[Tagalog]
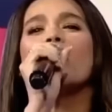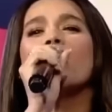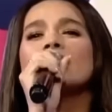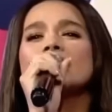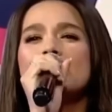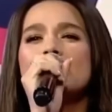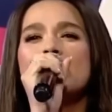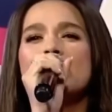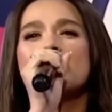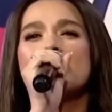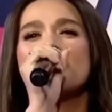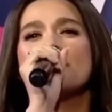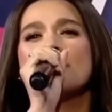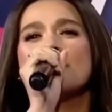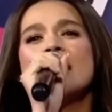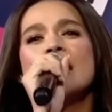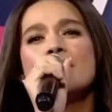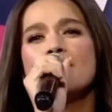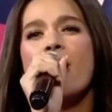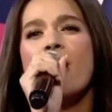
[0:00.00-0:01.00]
ang ultimate
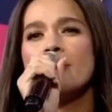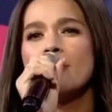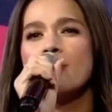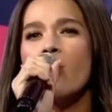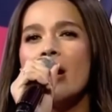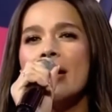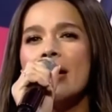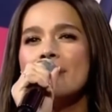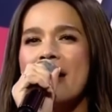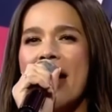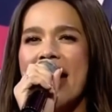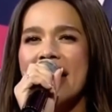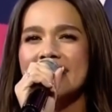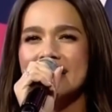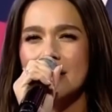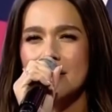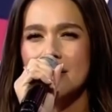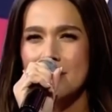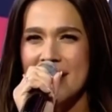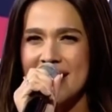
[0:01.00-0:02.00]
P-pop boy
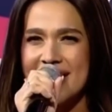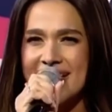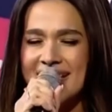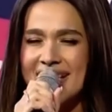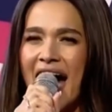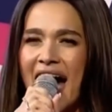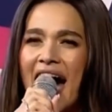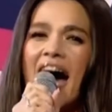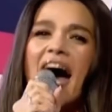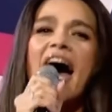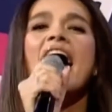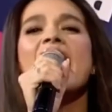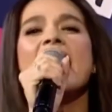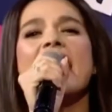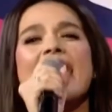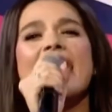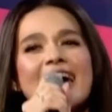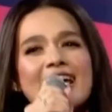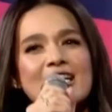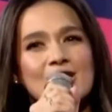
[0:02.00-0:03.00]
band ng bansa,
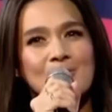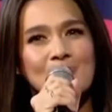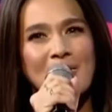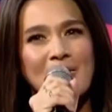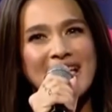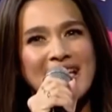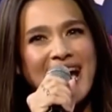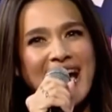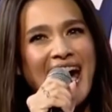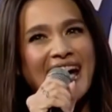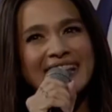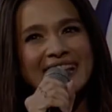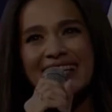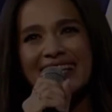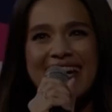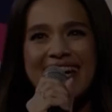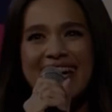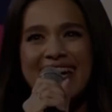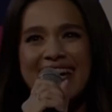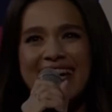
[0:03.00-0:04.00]

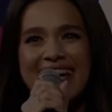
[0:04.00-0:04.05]
SB19.